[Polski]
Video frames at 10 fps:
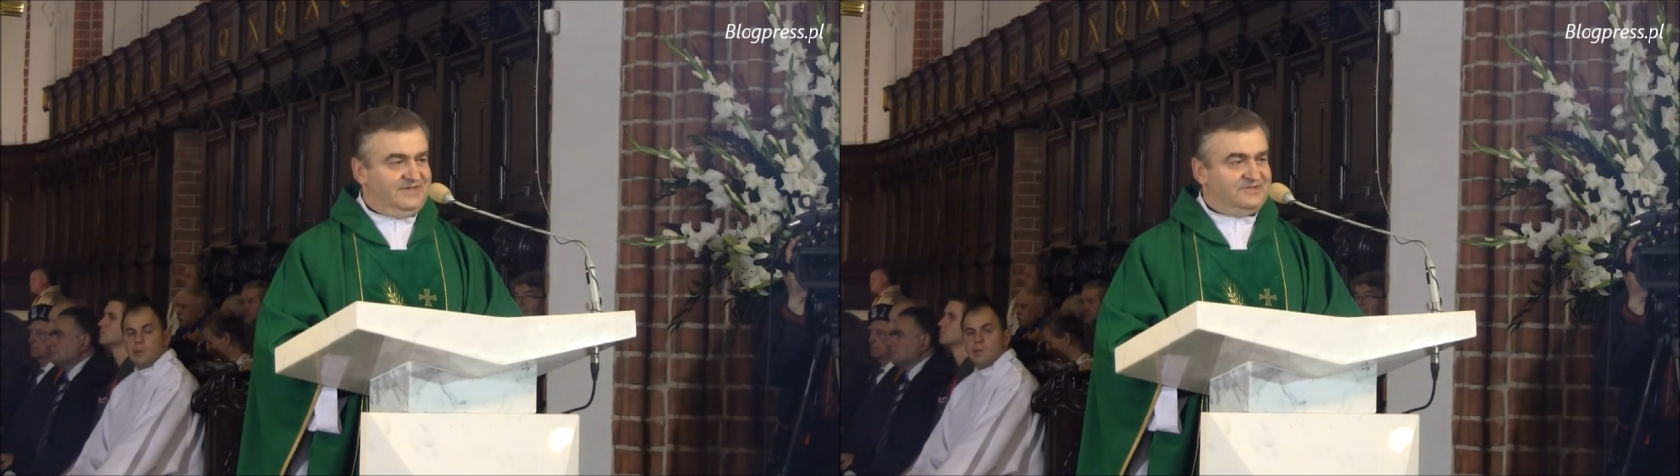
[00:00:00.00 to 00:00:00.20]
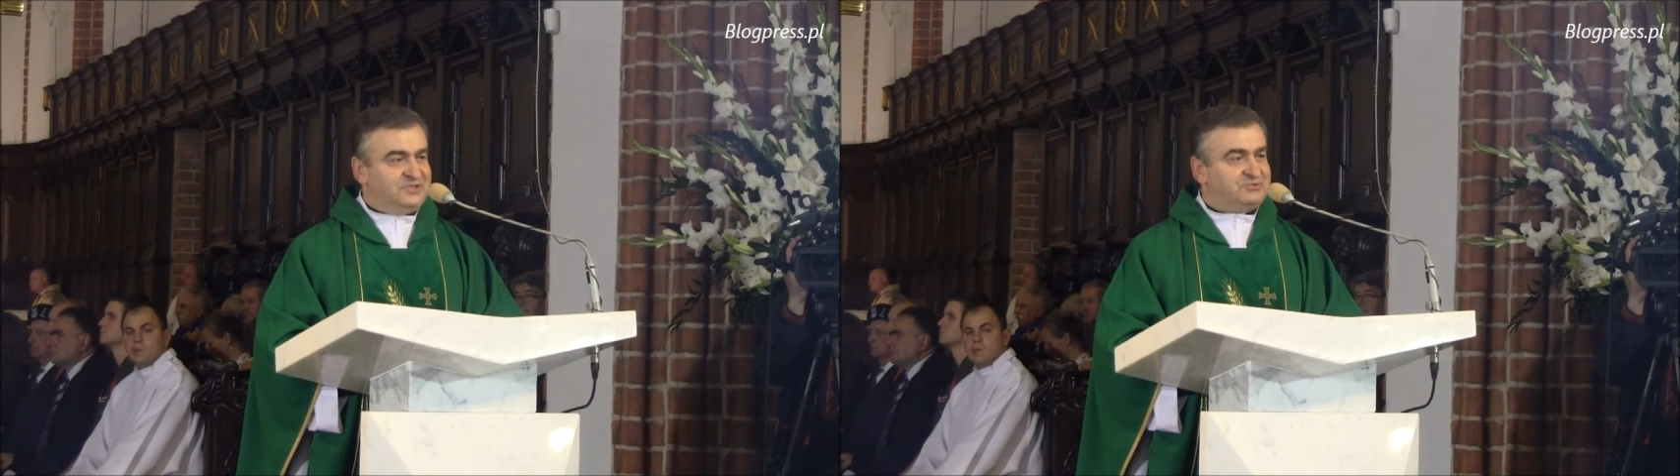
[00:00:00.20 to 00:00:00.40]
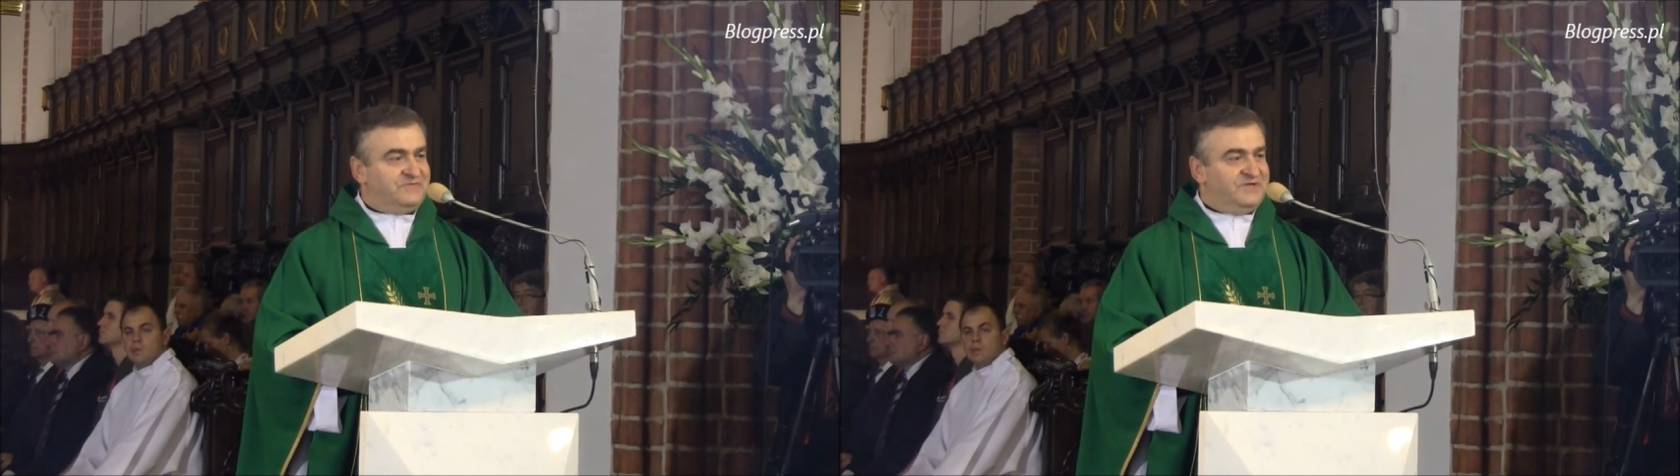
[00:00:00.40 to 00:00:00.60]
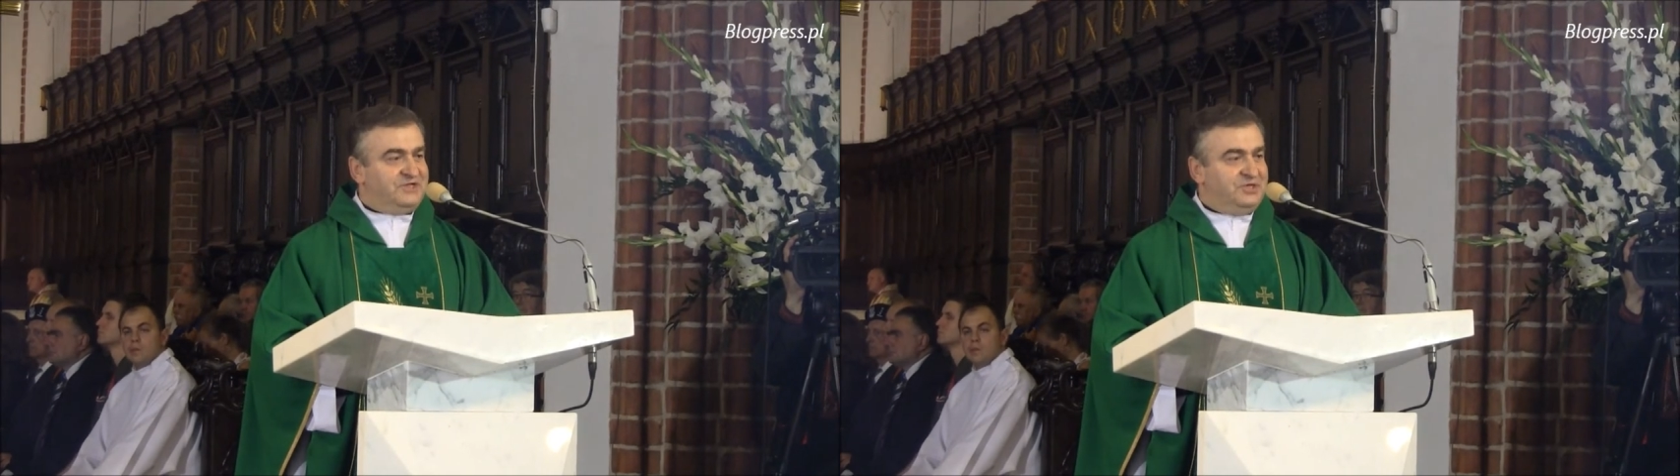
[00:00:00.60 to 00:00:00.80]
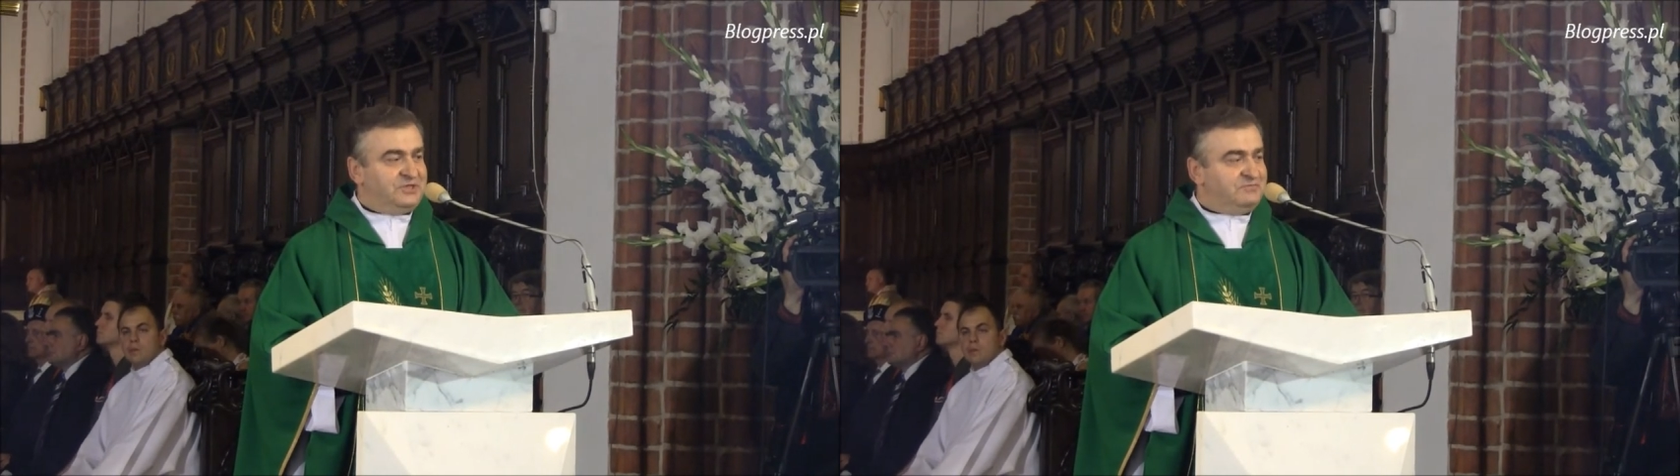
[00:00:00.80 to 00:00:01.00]
gdzie
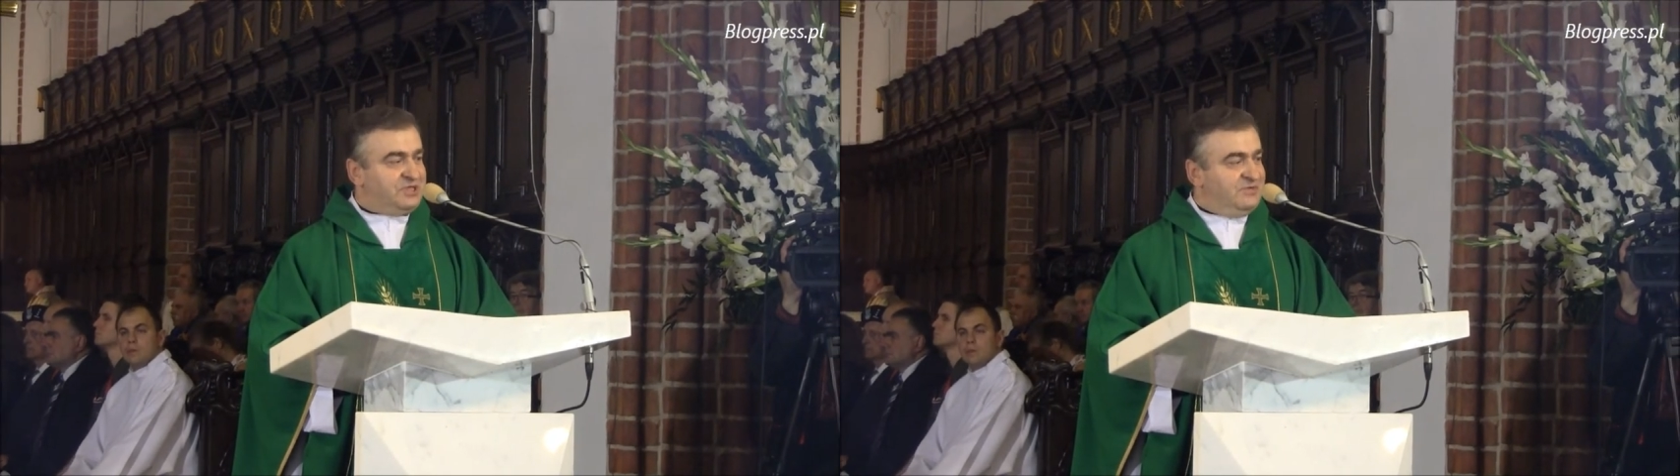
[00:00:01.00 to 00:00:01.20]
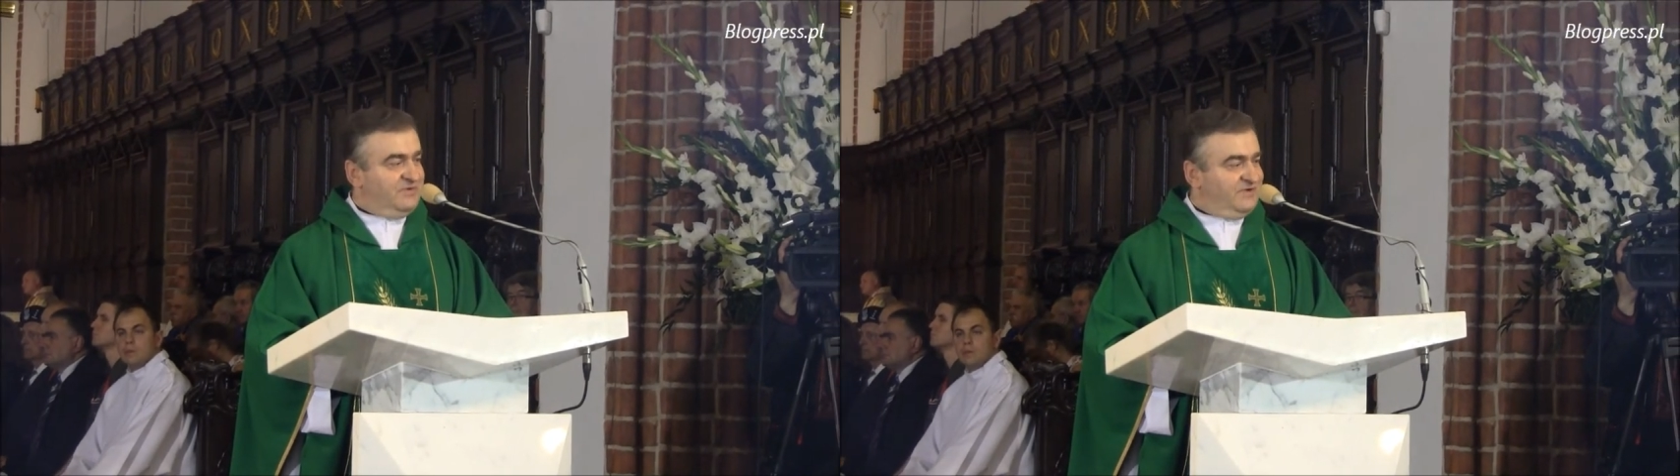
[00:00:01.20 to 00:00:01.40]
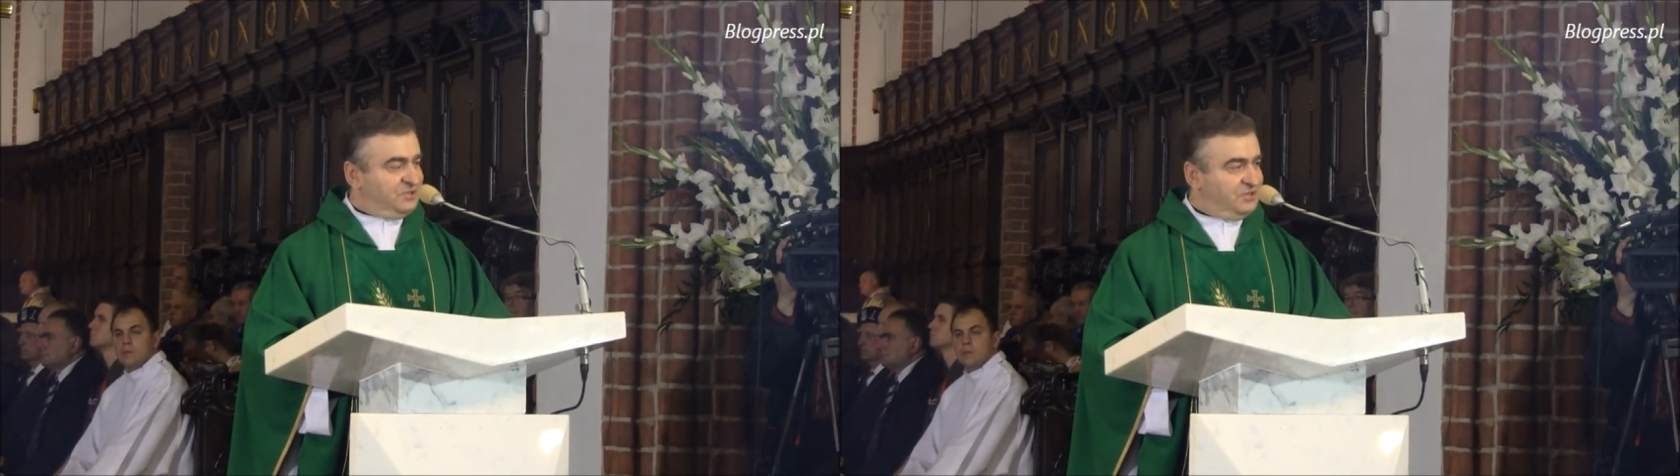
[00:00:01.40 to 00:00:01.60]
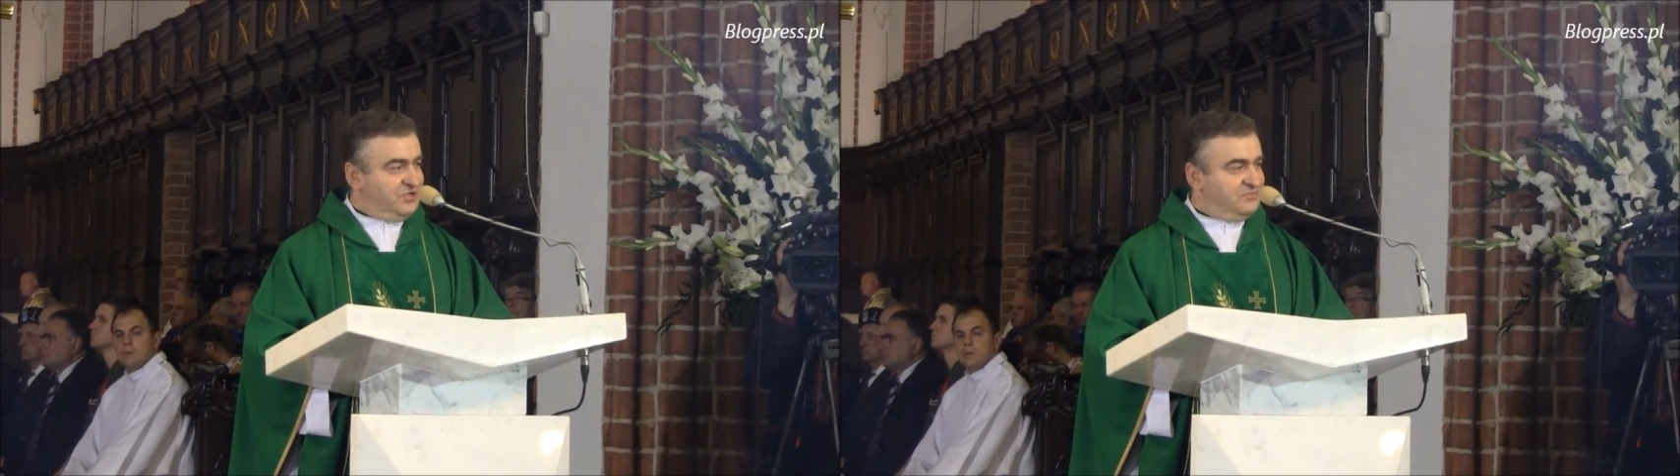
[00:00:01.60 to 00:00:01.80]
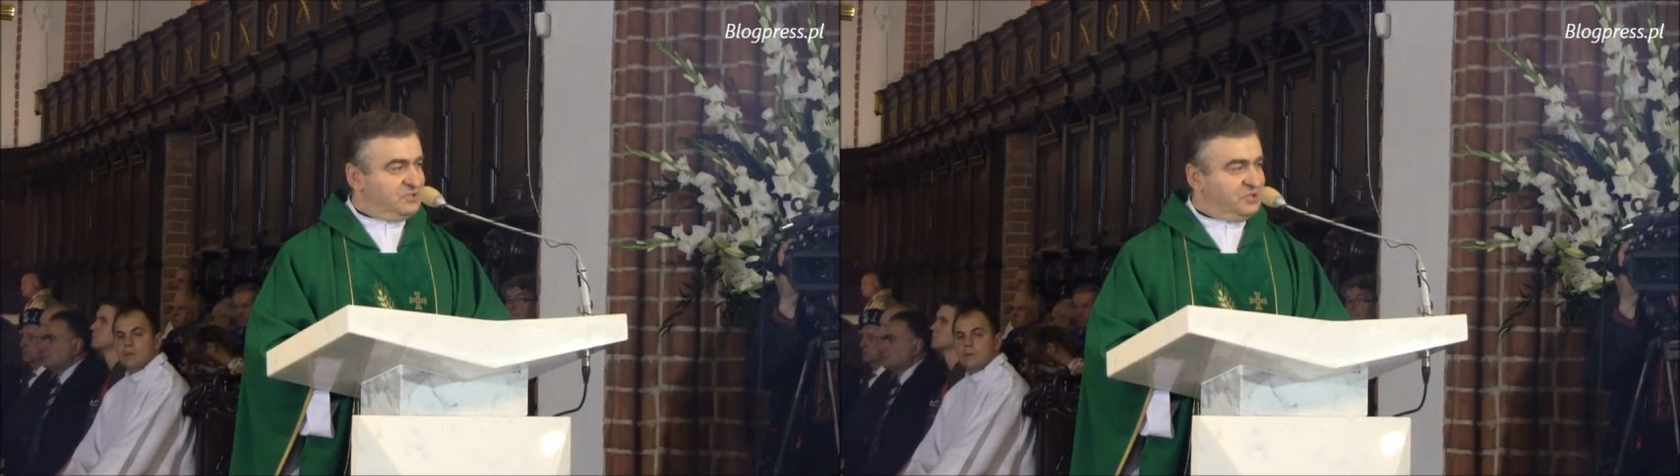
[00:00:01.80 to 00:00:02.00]
człowiek niczym przejmować się
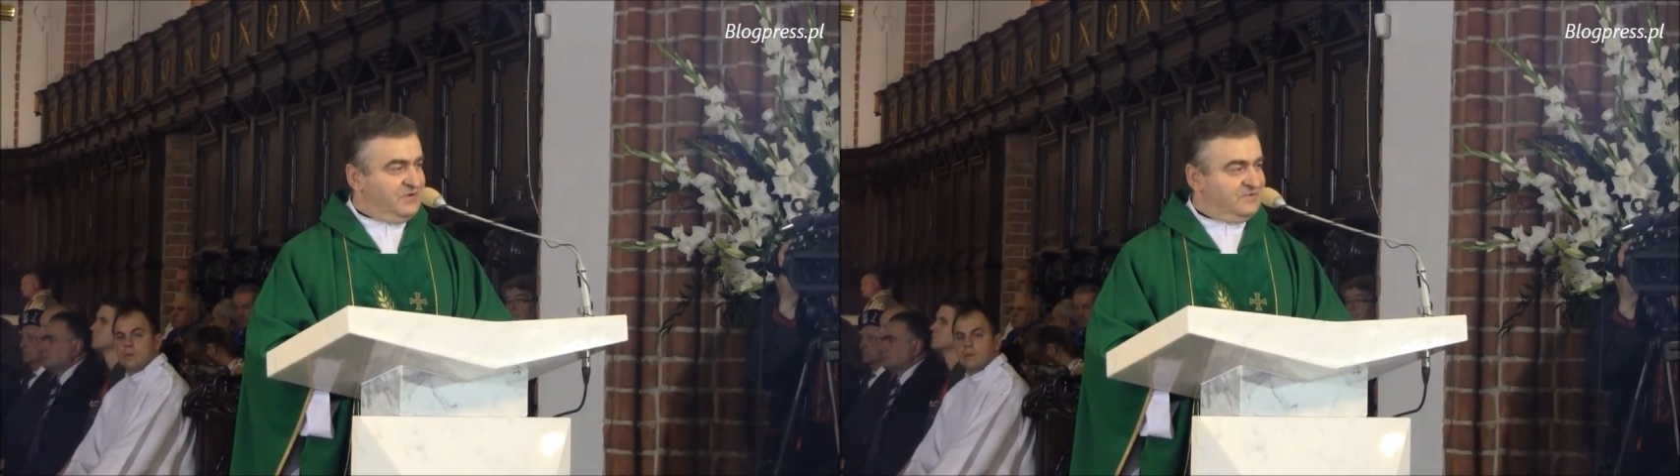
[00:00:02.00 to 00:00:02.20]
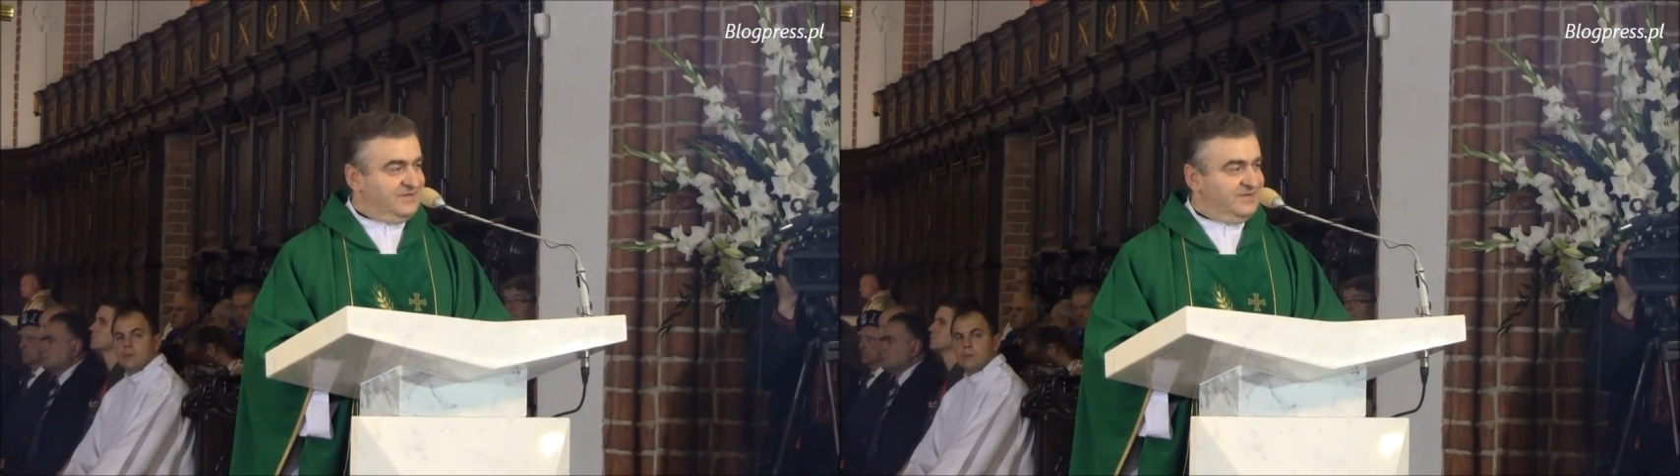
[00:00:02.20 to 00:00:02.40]
nie musiał,